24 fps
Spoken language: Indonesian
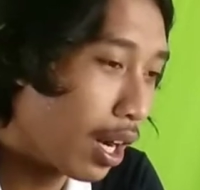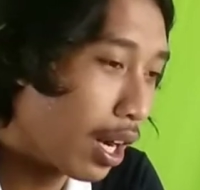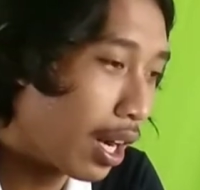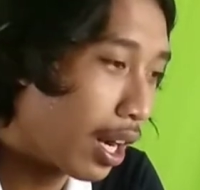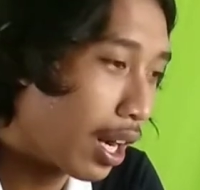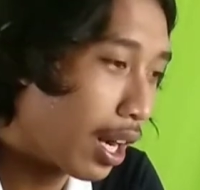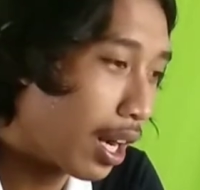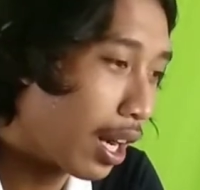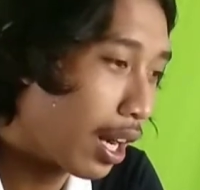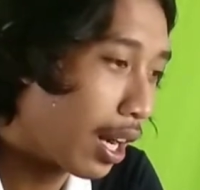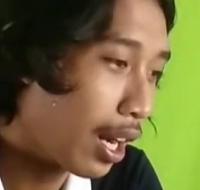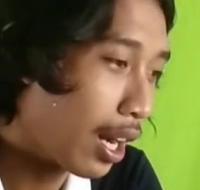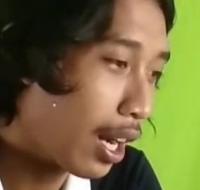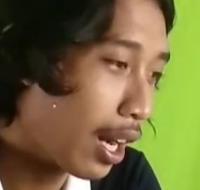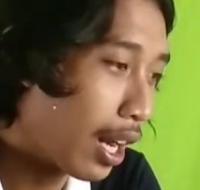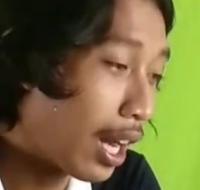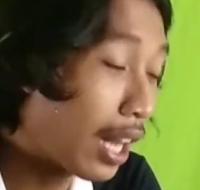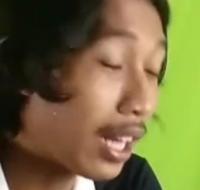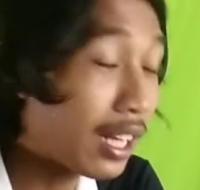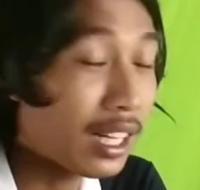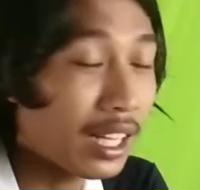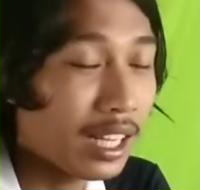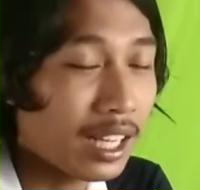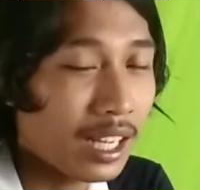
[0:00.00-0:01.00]
uh,
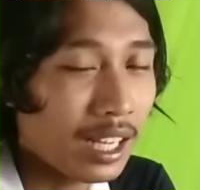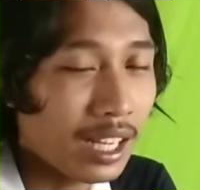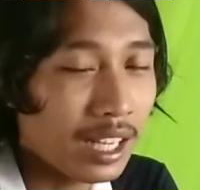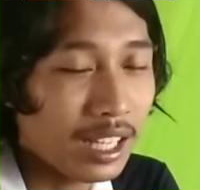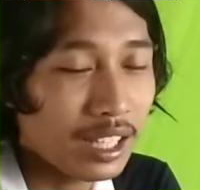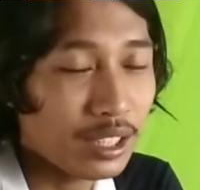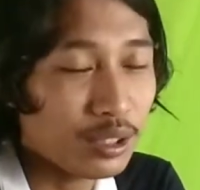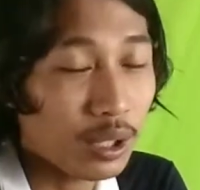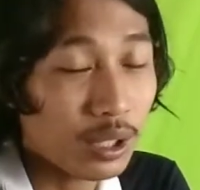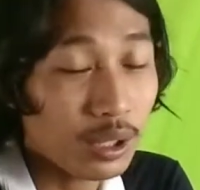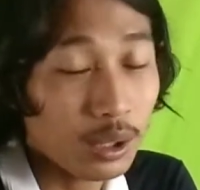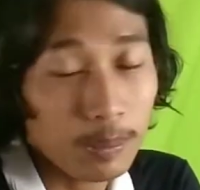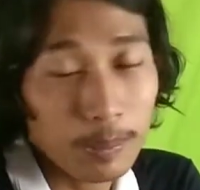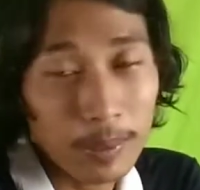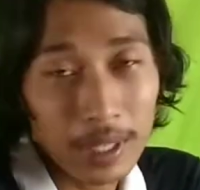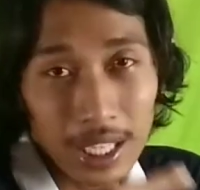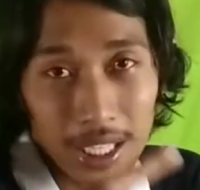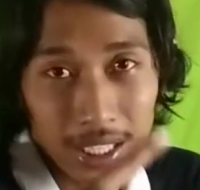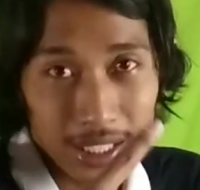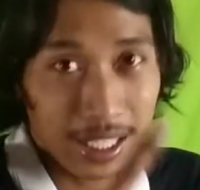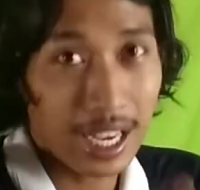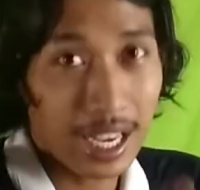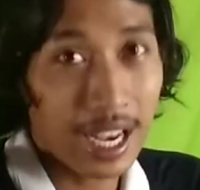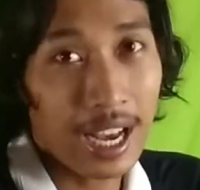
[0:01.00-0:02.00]
ada suatu
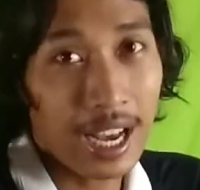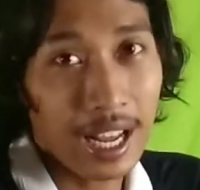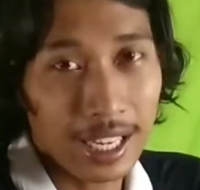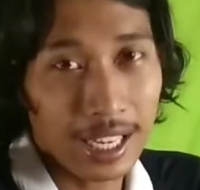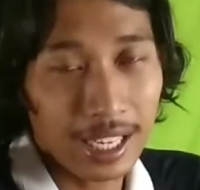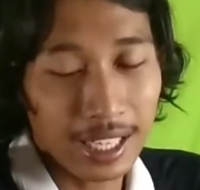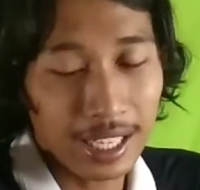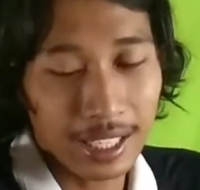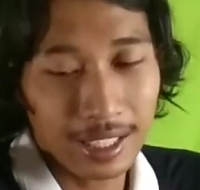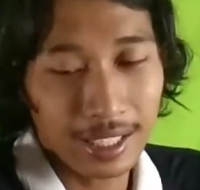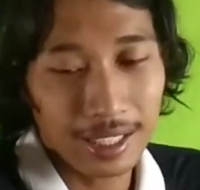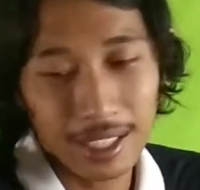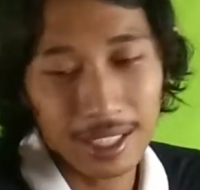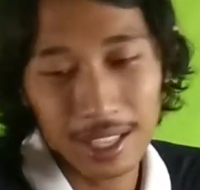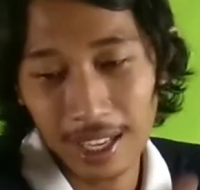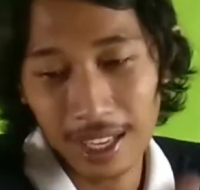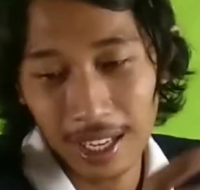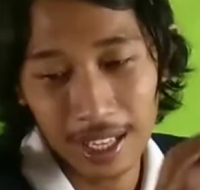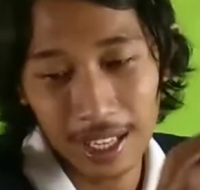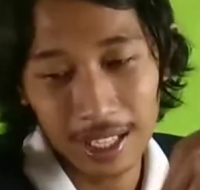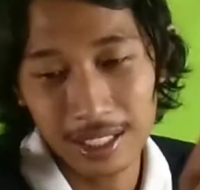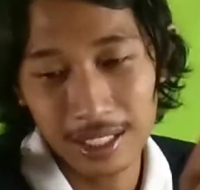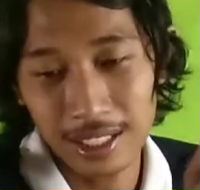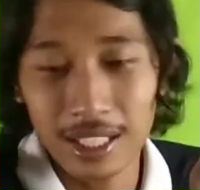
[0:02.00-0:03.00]
pekerjaan
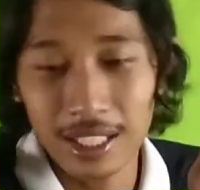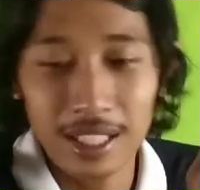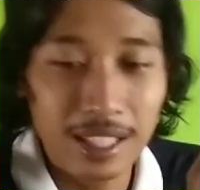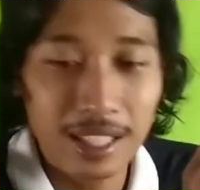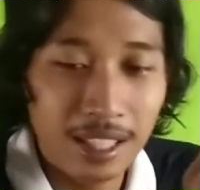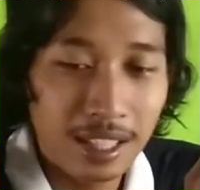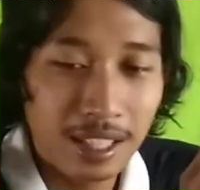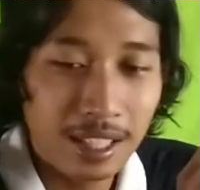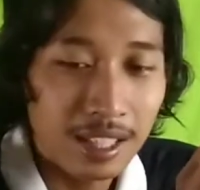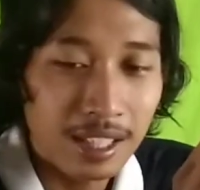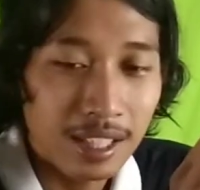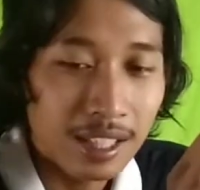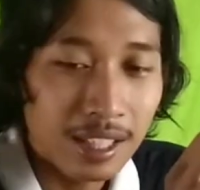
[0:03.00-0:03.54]
nah jadi